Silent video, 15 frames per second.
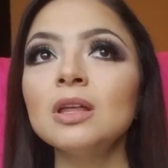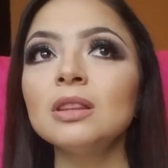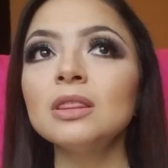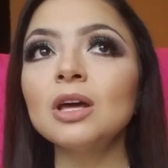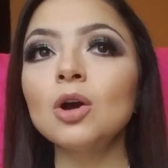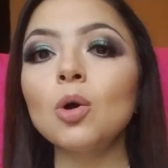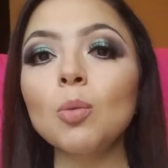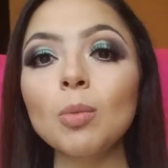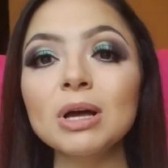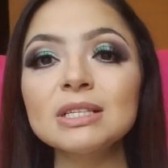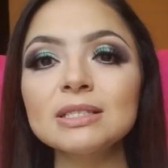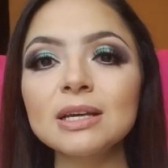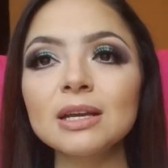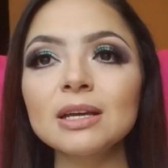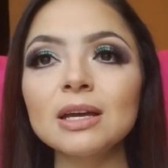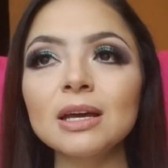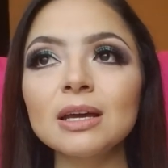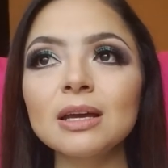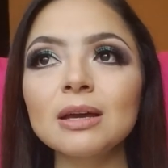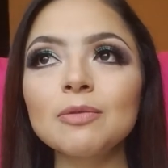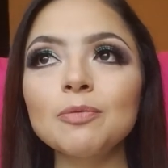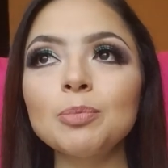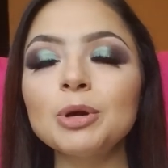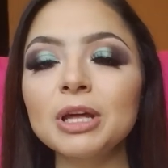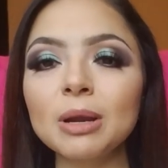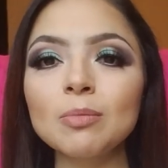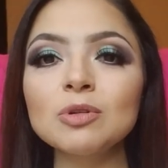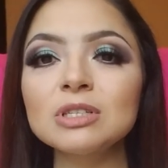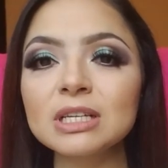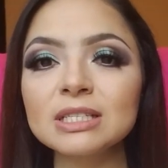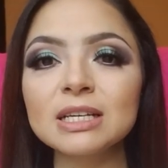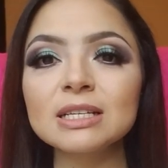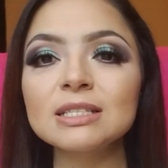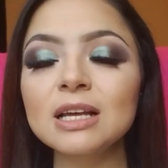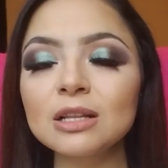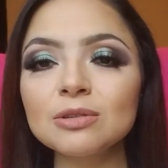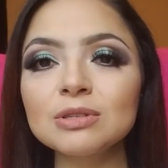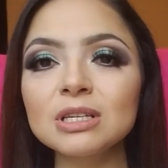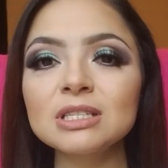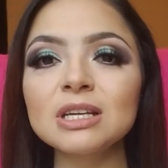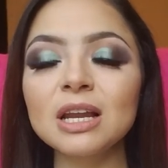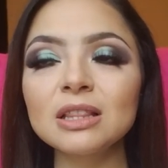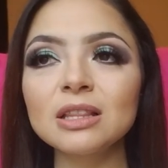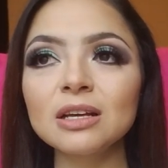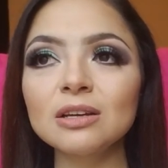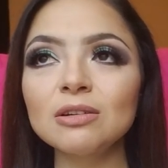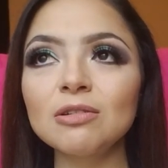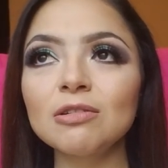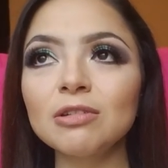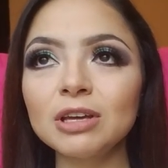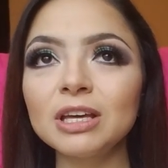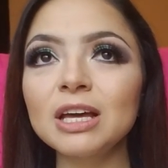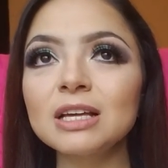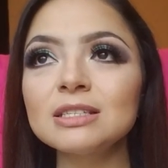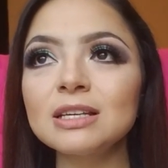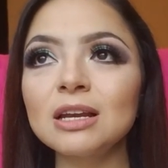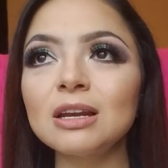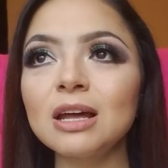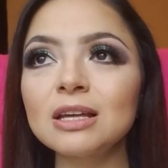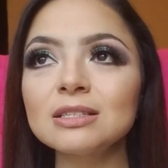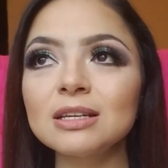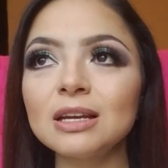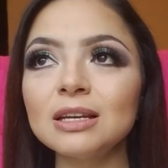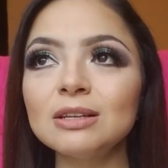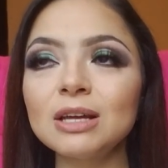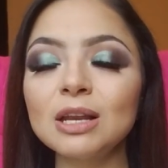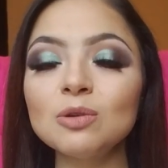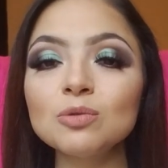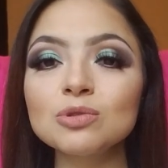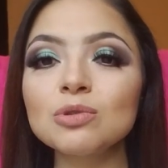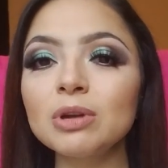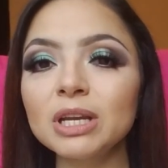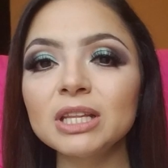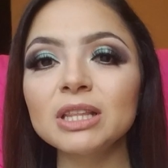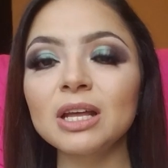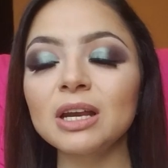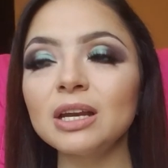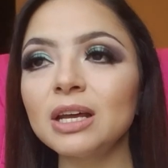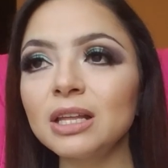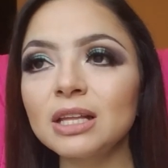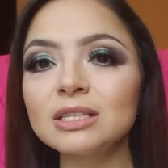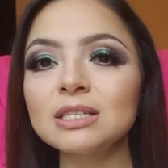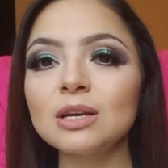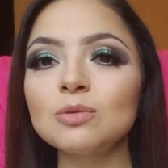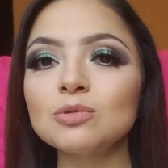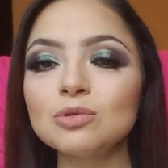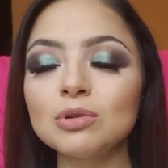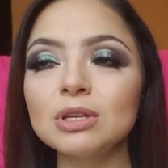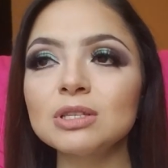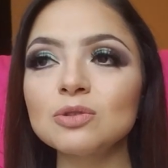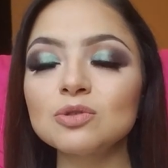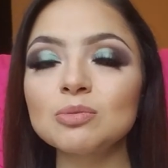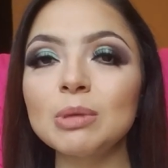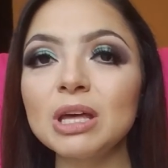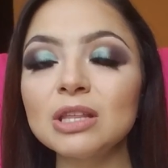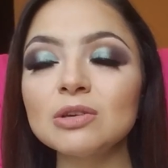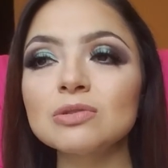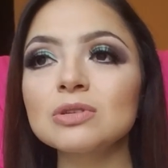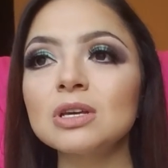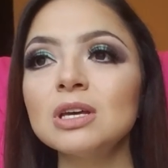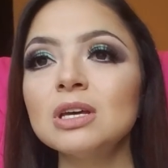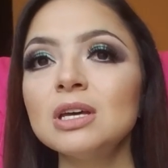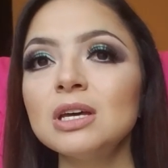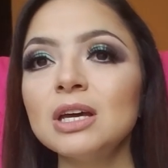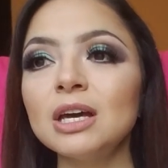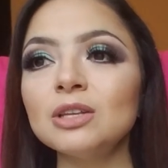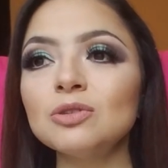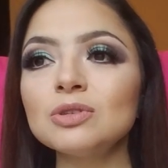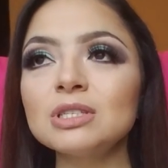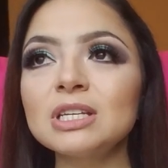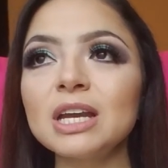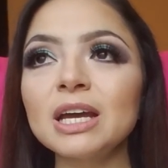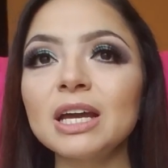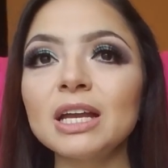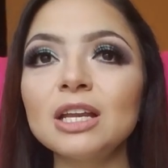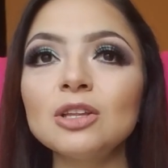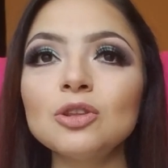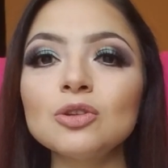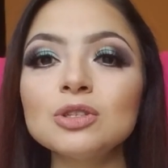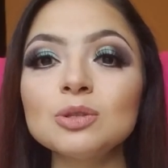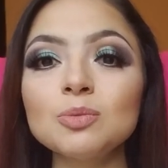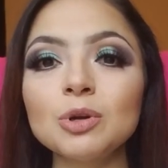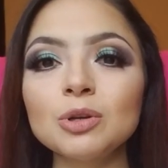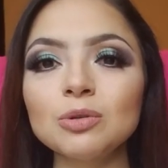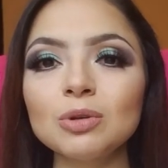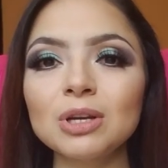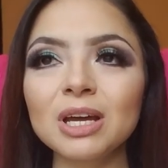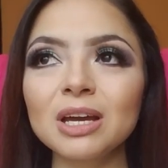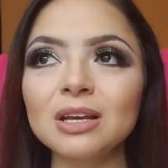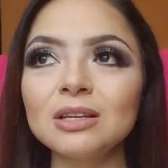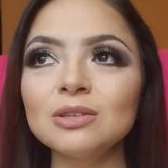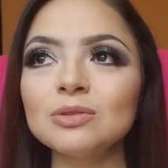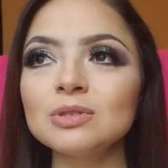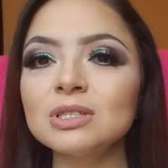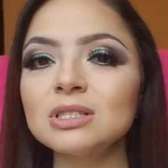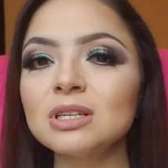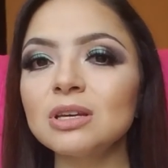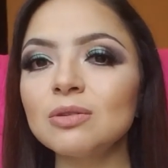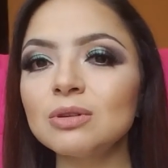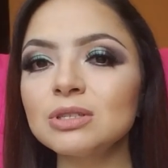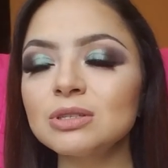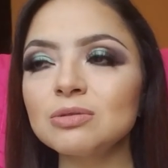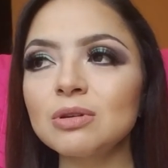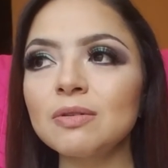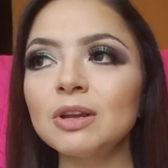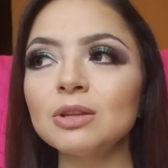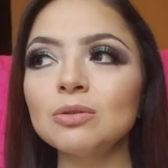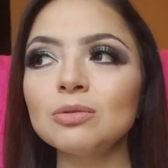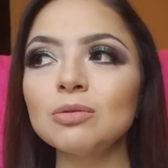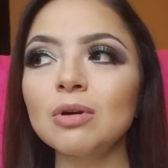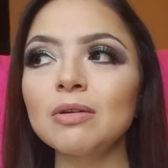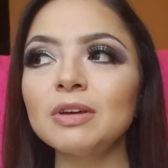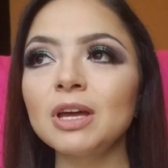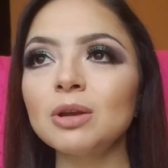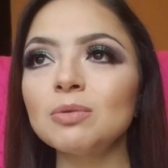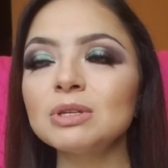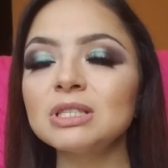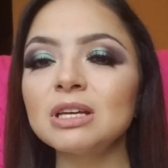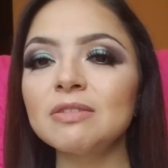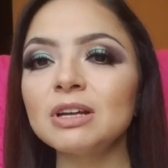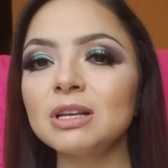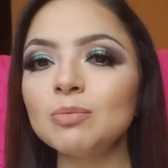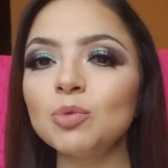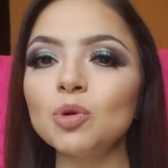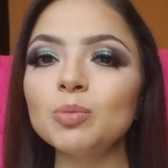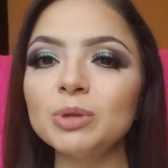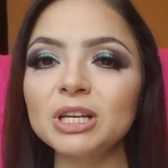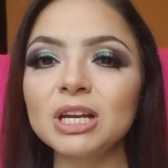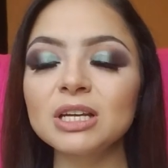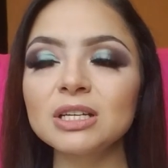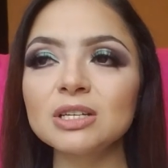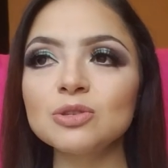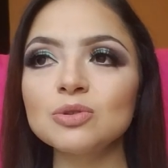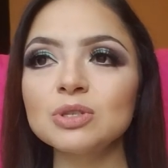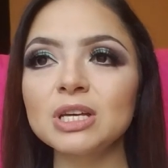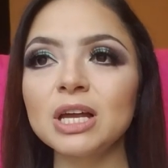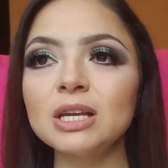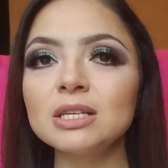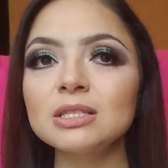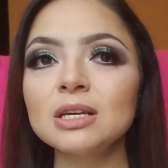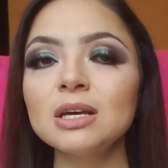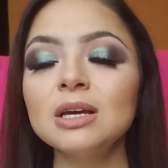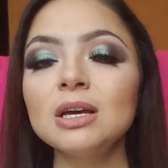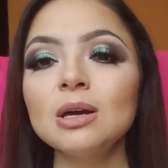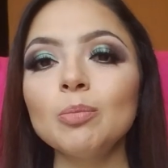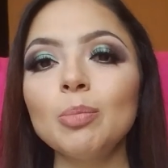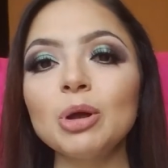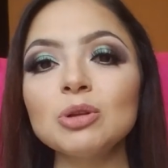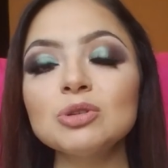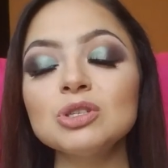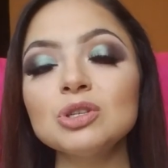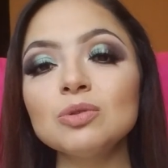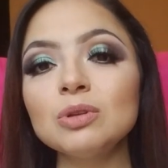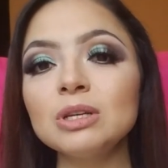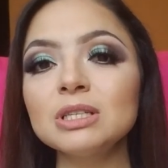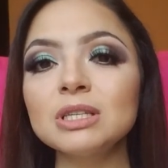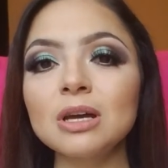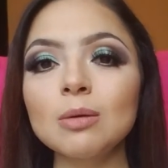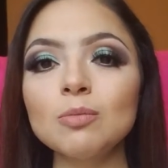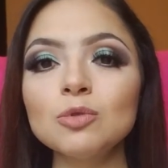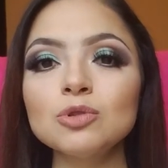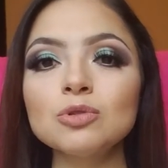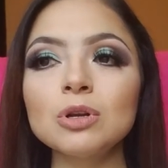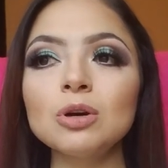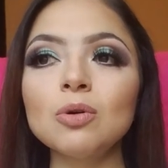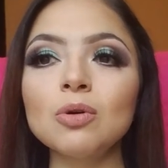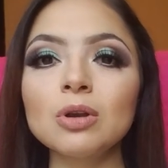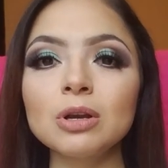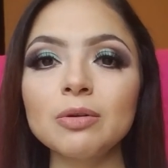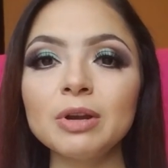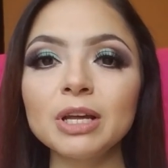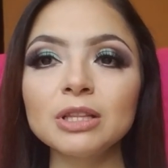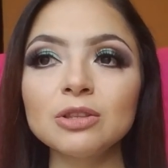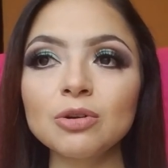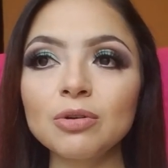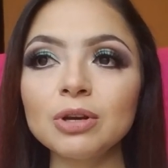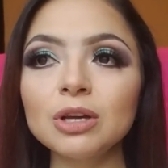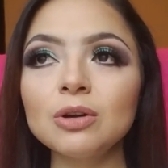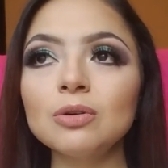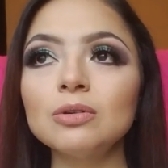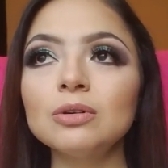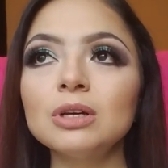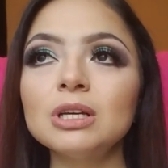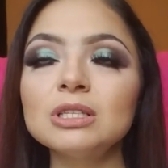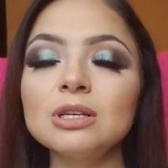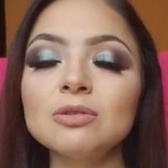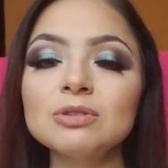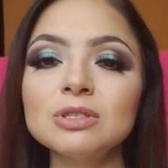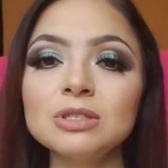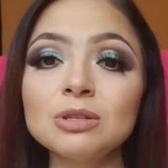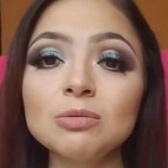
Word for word: de cómo hacer que, pudiéramos hacer saltos hacia la tecnología, hacia, hacia el uso del Internet, hacia el uso de esos medios. Entonces en aquel entonces, bueno, en aquel entonces que yo les estoy hablando todavía no estaba el boom de las redes sociales, pero sí se utilizaba mucho el correo electrónico, se,